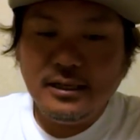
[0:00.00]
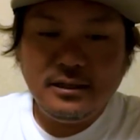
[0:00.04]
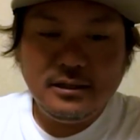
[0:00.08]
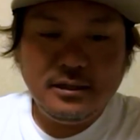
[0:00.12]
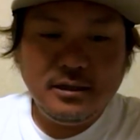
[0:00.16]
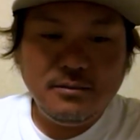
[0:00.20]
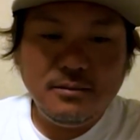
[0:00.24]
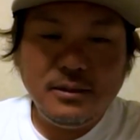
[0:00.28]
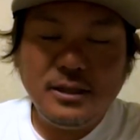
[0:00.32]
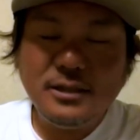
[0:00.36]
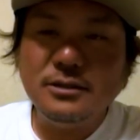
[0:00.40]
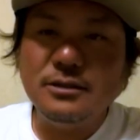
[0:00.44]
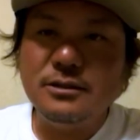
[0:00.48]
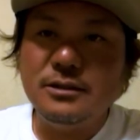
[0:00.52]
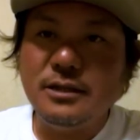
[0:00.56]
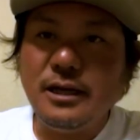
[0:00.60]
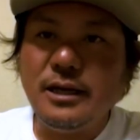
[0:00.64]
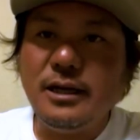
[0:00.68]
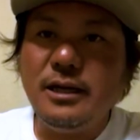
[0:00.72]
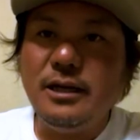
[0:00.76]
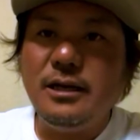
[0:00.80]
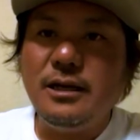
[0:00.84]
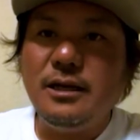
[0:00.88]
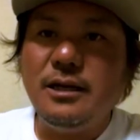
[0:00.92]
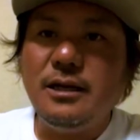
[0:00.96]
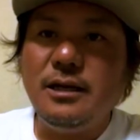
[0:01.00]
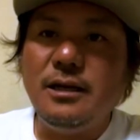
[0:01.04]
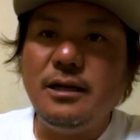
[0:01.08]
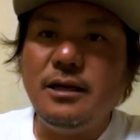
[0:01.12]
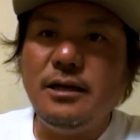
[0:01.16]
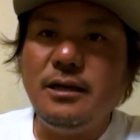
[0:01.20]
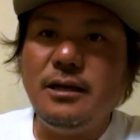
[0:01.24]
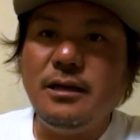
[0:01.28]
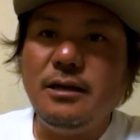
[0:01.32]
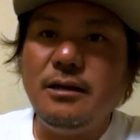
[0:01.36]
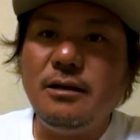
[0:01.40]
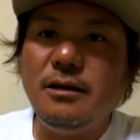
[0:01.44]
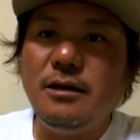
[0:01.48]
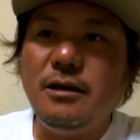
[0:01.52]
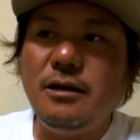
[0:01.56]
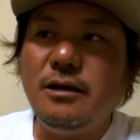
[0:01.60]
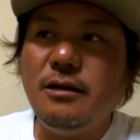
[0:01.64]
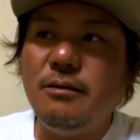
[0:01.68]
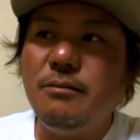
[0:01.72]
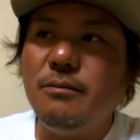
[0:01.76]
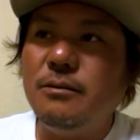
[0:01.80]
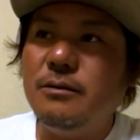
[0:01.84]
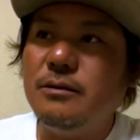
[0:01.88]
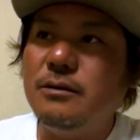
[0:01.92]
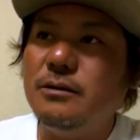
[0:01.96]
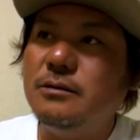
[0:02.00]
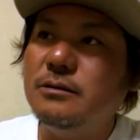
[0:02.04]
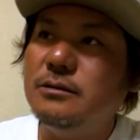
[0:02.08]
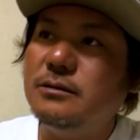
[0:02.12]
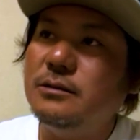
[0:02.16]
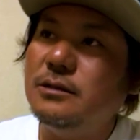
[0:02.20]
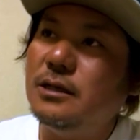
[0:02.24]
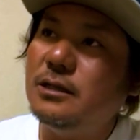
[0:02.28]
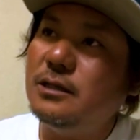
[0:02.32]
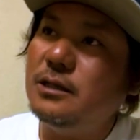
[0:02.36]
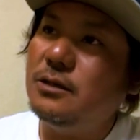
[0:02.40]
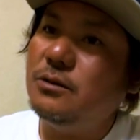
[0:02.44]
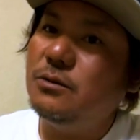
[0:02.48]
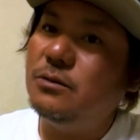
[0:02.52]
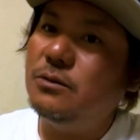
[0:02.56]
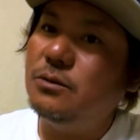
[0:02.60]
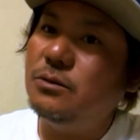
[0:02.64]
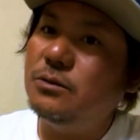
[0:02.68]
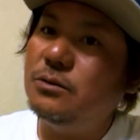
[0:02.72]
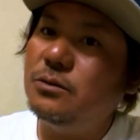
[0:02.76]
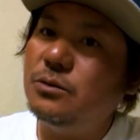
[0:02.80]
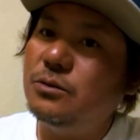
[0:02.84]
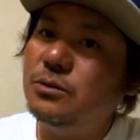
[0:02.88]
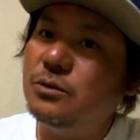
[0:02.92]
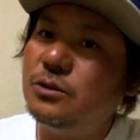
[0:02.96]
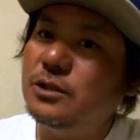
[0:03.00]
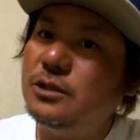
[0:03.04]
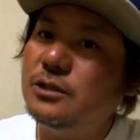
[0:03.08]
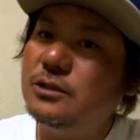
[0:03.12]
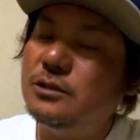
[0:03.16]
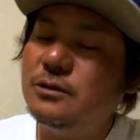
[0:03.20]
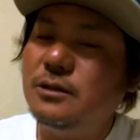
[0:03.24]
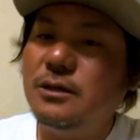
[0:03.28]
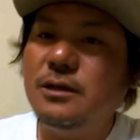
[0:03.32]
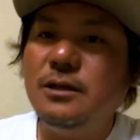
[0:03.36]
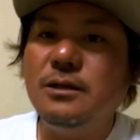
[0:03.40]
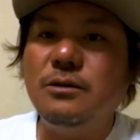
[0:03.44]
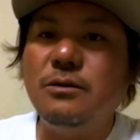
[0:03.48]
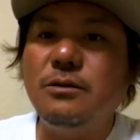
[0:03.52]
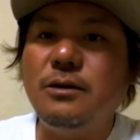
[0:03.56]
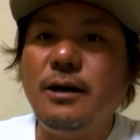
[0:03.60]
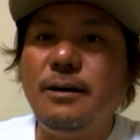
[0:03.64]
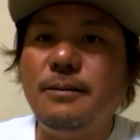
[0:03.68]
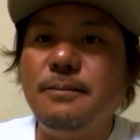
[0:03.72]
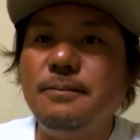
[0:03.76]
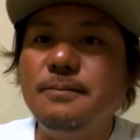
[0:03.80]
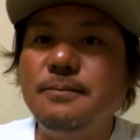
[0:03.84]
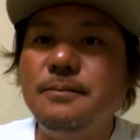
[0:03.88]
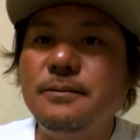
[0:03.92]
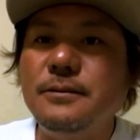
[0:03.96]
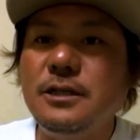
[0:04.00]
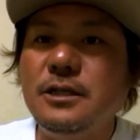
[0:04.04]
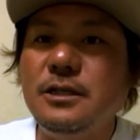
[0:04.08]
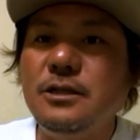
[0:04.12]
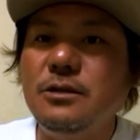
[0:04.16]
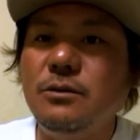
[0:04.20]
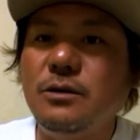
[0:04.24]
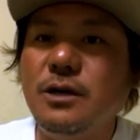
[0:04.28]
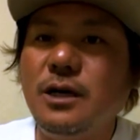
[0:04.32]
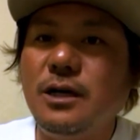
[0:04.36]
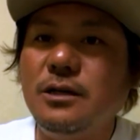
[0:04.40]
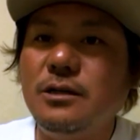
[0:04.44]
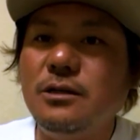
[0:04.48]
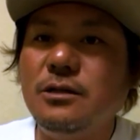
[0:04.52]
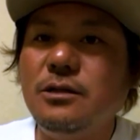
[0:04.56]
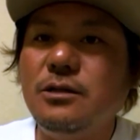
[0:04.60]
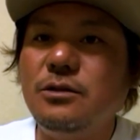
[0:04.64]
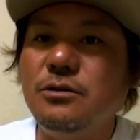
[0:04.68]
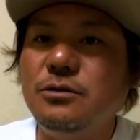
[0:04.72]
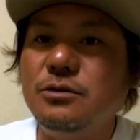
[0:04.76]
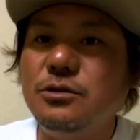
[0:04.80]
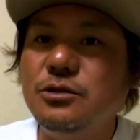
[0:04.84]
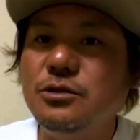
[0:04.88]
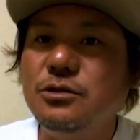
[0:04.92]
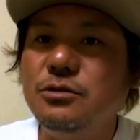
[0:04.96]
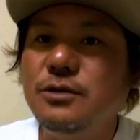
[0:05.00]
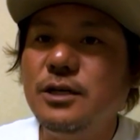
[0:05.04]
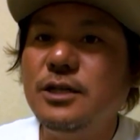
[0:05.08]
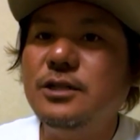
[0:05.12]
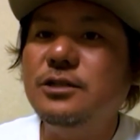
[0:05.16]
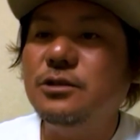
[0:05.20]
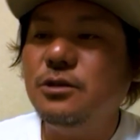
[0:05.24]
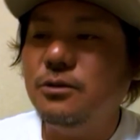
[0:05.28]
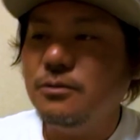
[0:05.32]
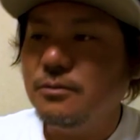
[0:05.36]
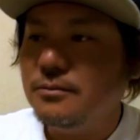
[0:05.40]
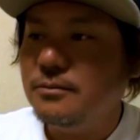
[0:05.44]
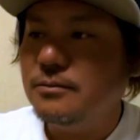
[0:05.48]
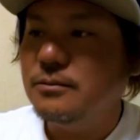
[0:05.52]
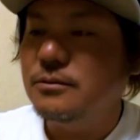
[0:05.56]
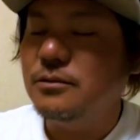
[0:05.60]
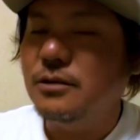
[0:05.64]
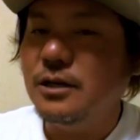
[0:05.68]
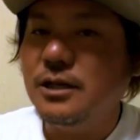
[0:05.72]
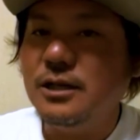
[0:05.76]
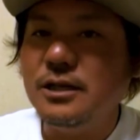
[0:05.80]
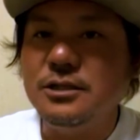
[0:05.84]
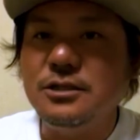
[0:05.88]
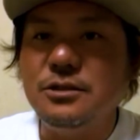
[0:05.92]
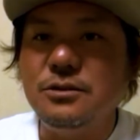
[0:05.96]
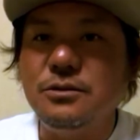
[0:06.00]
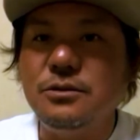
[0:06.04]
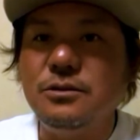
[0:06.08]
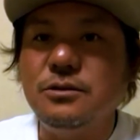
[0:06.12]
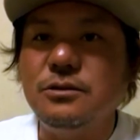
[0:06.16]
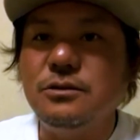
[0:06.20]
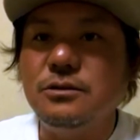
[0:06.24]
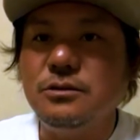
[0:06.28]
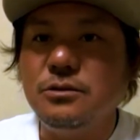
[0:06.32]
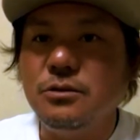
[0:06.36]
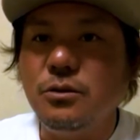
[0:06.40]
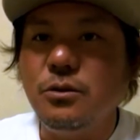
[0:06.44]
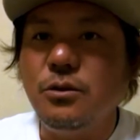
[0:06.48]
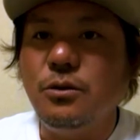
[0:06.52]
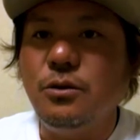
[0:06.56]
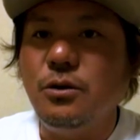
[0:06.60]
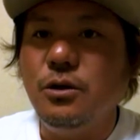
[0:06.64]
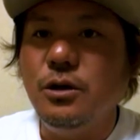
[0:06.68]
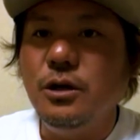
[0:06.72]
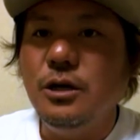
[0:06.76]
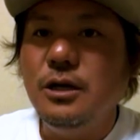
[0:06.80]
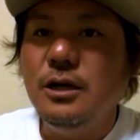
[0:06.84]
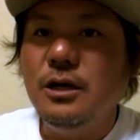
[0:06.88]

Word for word: でまずね、えーなんでこうトルキーストレートがいいのかっていうシチュエーションの話をすると、